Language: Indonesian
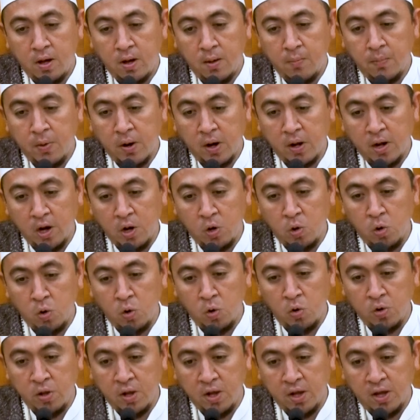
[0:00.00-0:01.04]
berkat
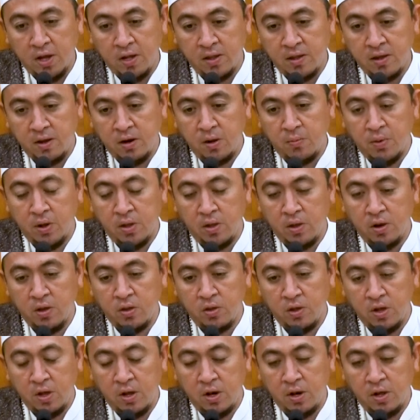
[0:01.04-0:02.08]
duduknya kita di
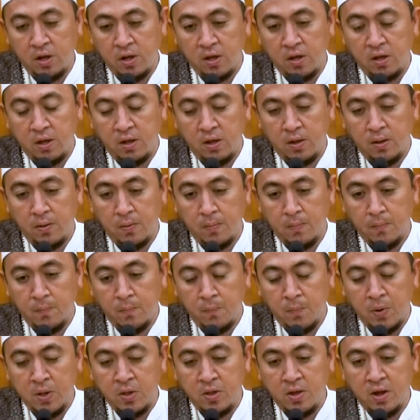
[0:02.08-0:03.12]
majlis ini
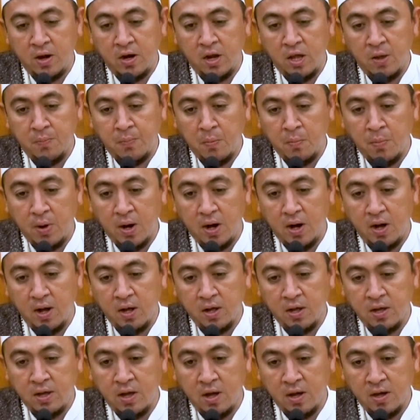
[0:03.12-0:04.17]
menjadi
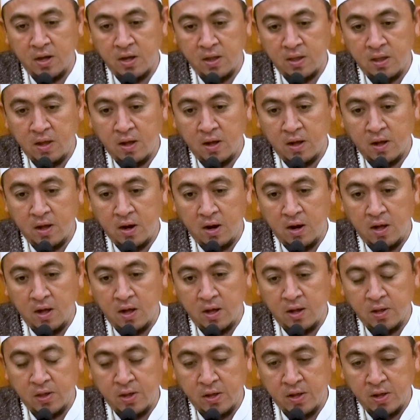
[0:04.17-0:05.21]
pembahagia kita
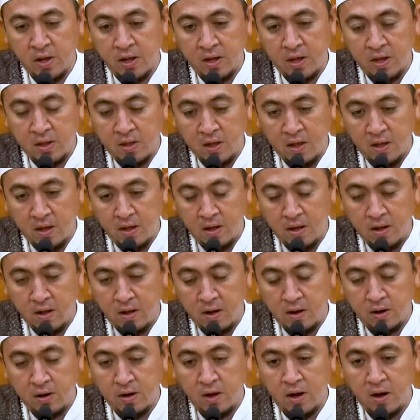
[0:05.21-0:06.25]
kelak ketika kita
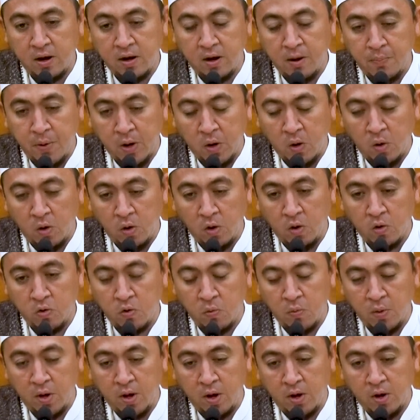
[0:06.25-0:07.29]
di hadapan Allah
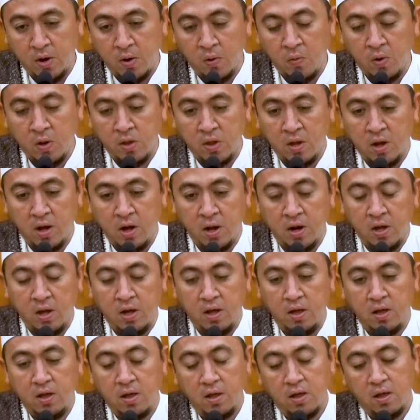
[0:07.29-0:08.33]
Subhanahu wa taala.